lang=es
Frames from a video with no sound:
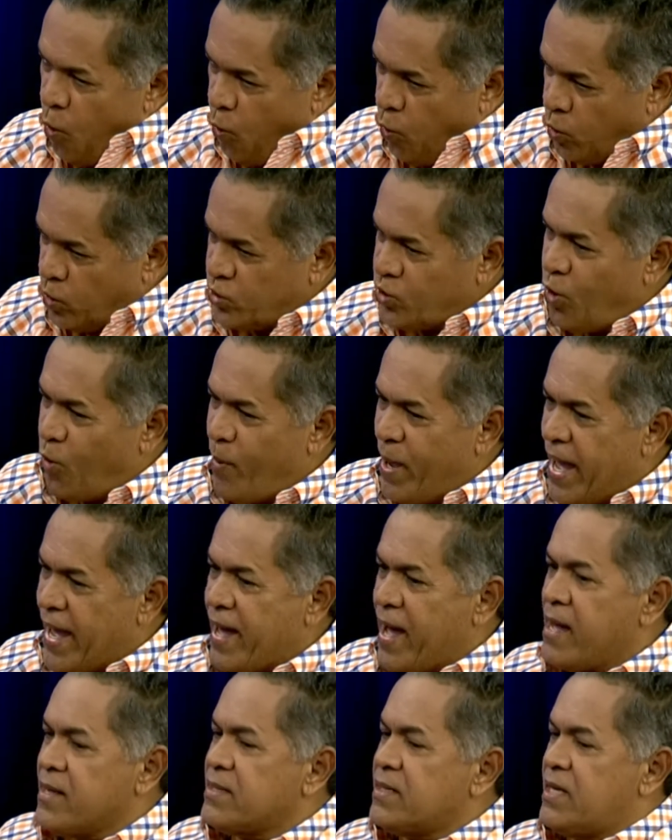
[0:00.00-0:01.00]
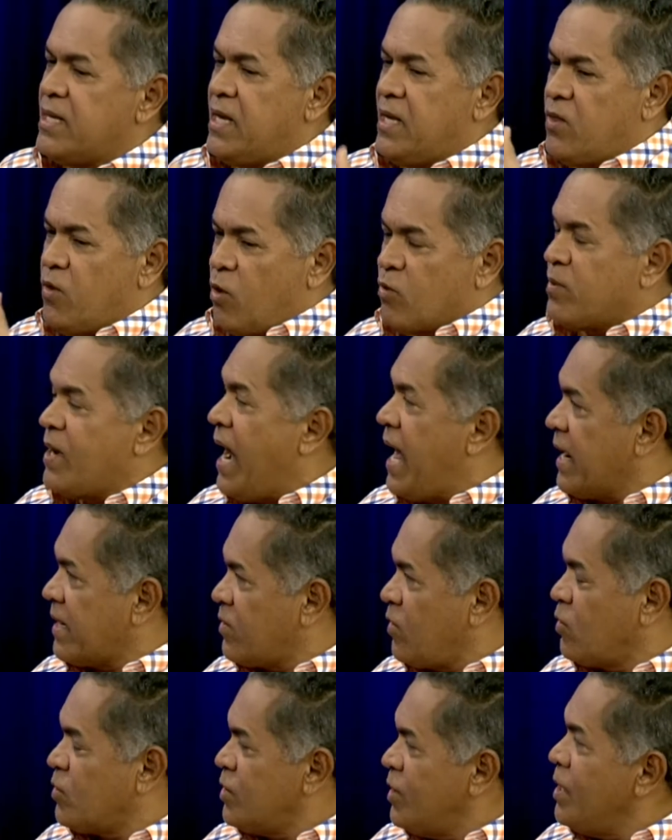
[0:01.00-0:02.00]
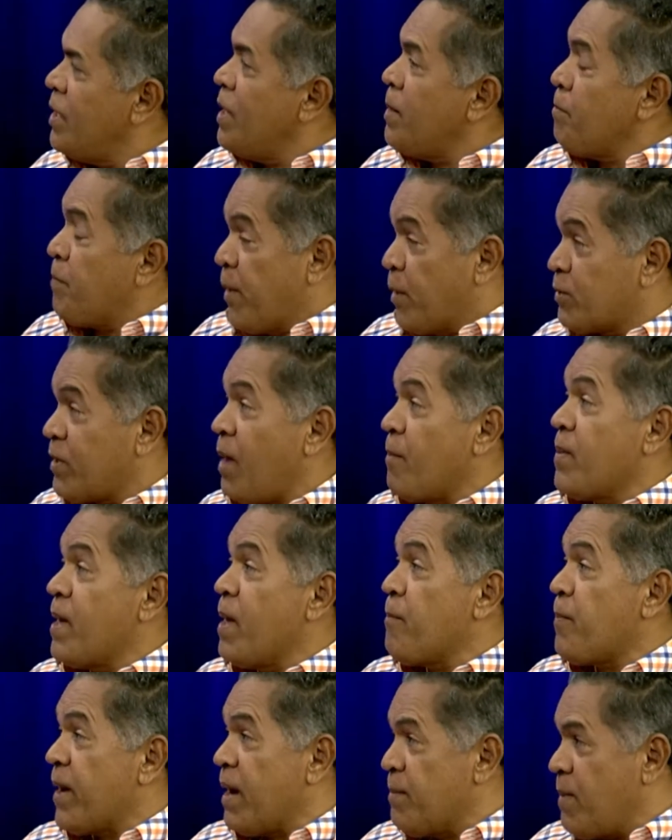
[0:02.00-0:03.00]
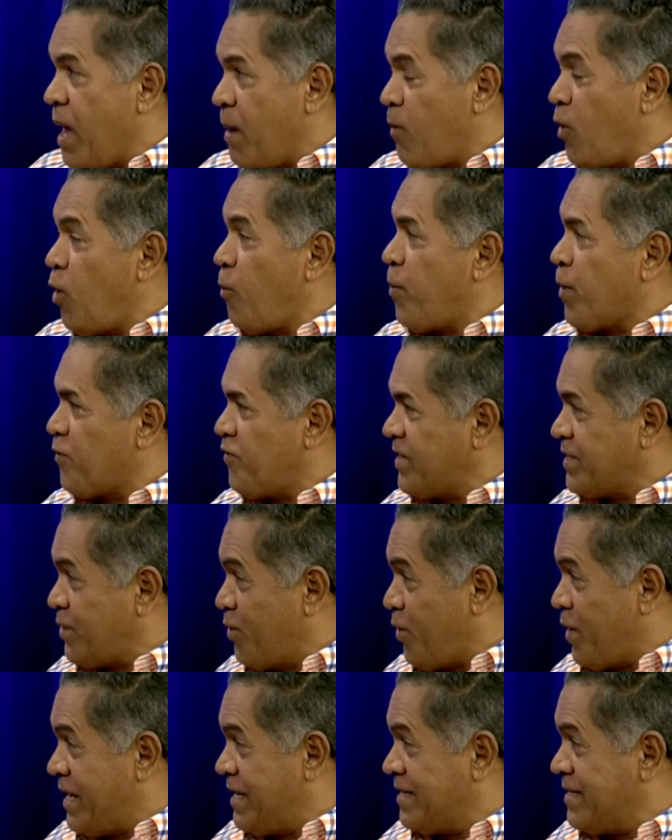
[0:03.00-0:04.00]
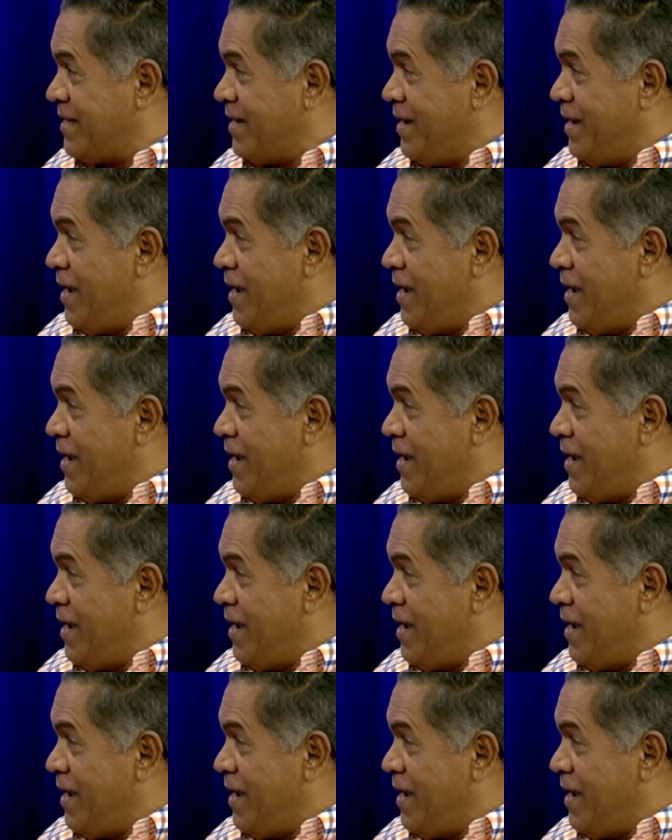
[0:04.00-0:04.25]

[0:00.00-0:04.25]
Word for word: ocho becas y dos lactos, pero también premiamos a los profesores,